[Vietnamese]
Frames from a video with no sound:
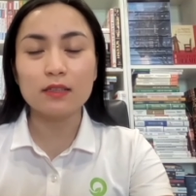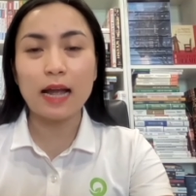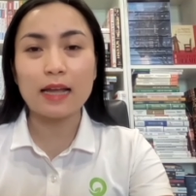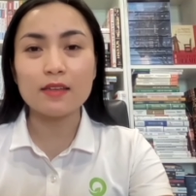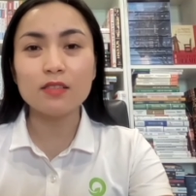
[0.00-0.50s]

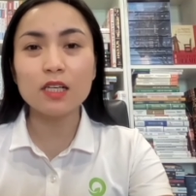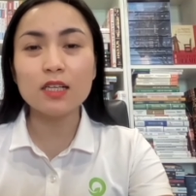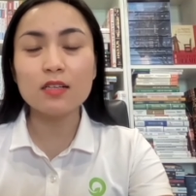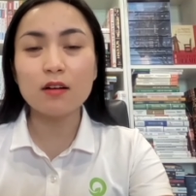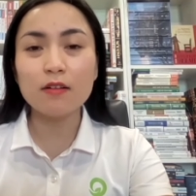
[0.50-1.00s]
cả những chất
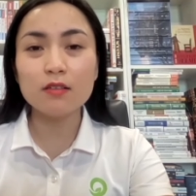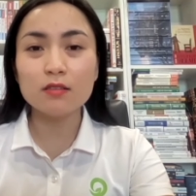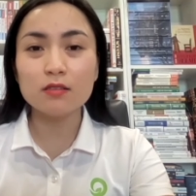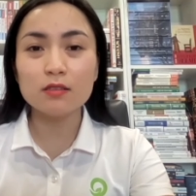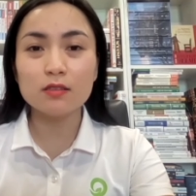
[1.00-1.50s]
dinh dưỡng
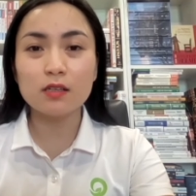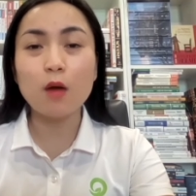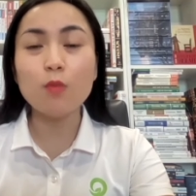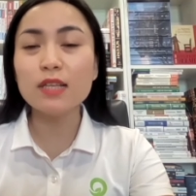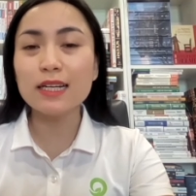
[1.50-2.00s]

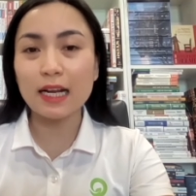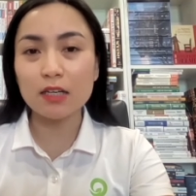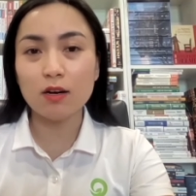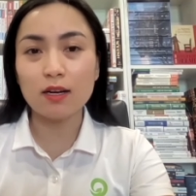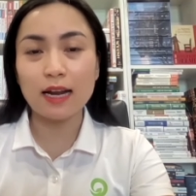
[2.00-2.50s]
không sinh
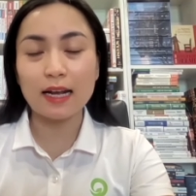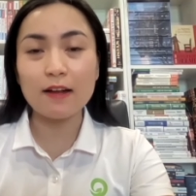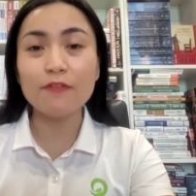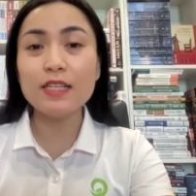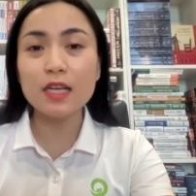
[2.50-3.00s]
năng lượng là
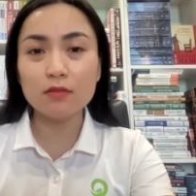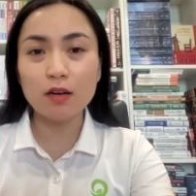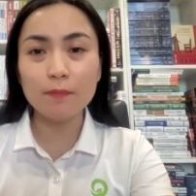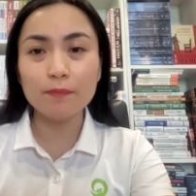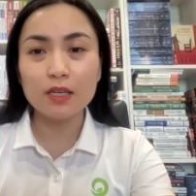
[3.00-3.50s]
các vi chất
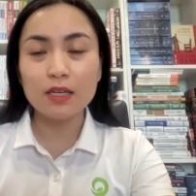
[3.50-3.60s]
nữa